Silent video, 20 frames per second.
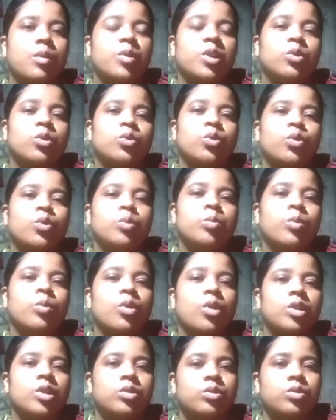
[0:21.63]
আমার খুব
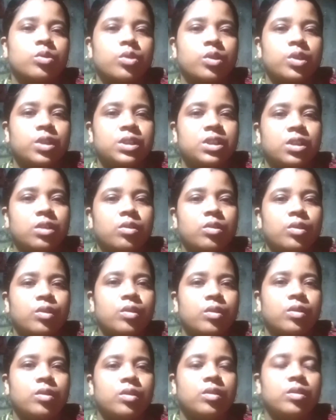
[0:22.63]
কষ্ট হয়েছিল
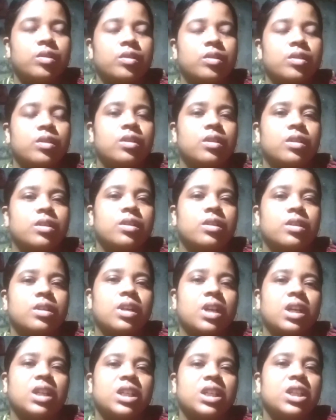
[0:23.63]

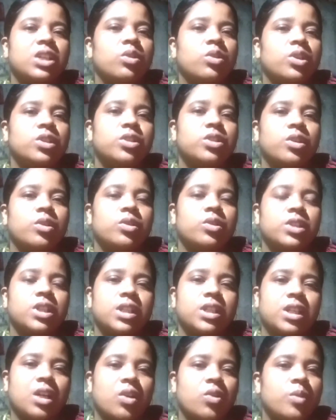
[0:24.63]
না কি হয়েছিল
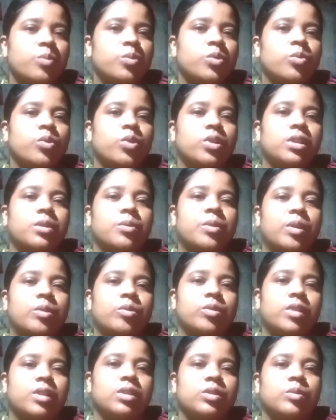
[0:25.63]
সেটাও আমি বলতে
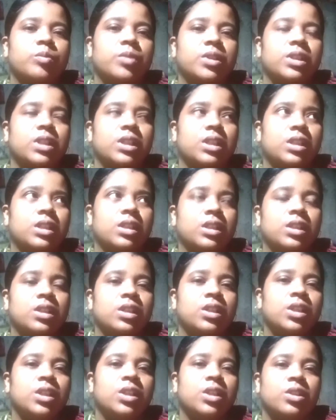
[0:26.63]
পারবো না তোমাদের
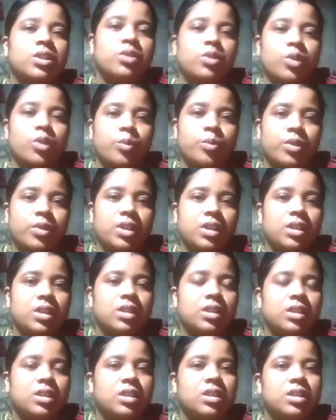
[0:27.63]
তবে
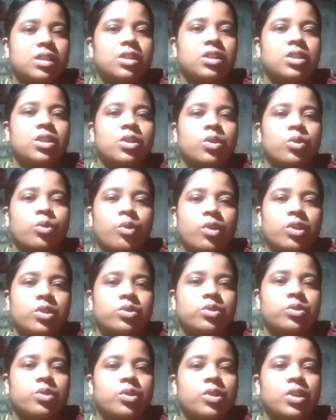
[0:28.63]

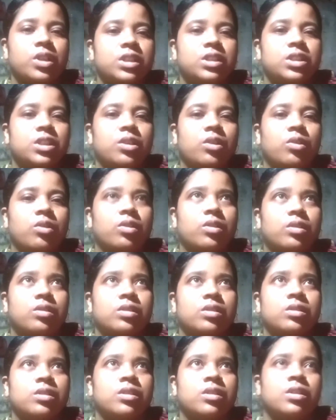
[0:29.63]
কষ্ট হয়েছিল
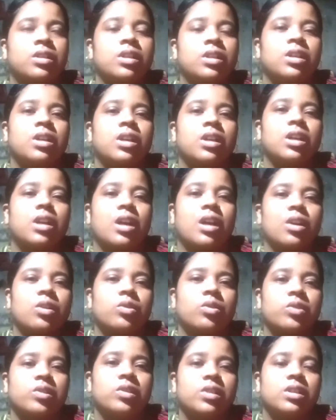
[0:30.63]

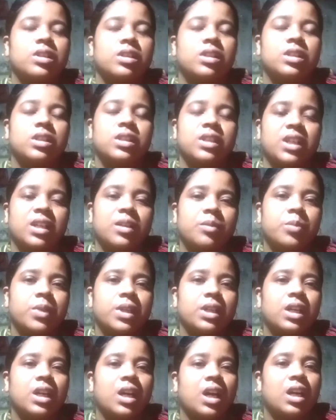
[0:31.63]
কারণ
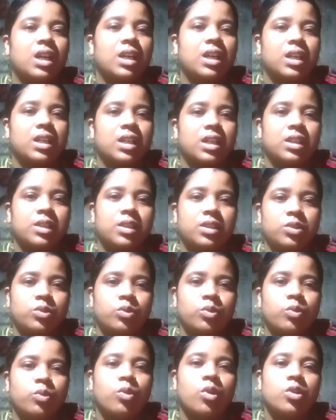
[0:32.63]
দেখবে কান্নাটা
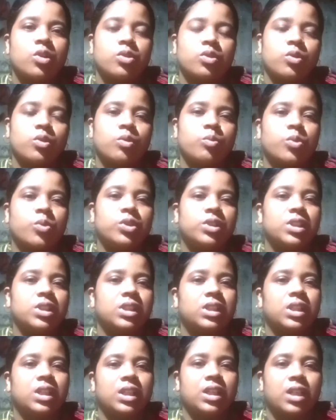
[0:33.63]
কিন্তু কষ্টর
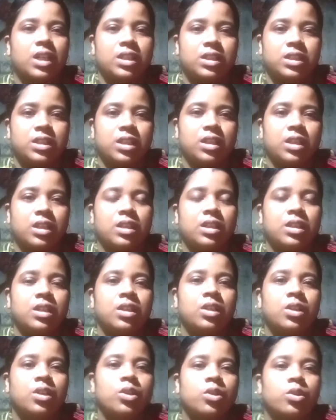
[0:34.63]
মধ্যে থেকে আসে
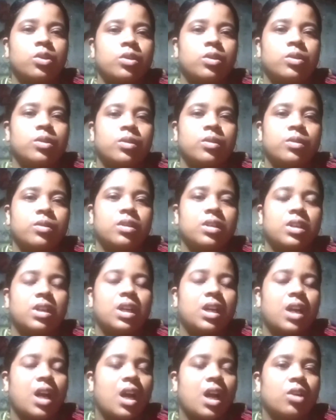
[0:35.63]

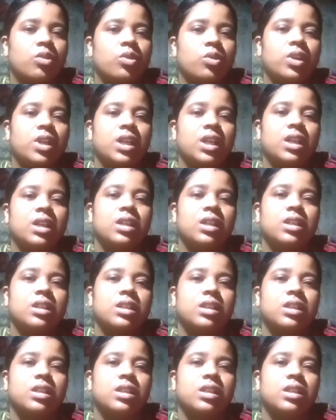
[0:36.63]
রাগ হলে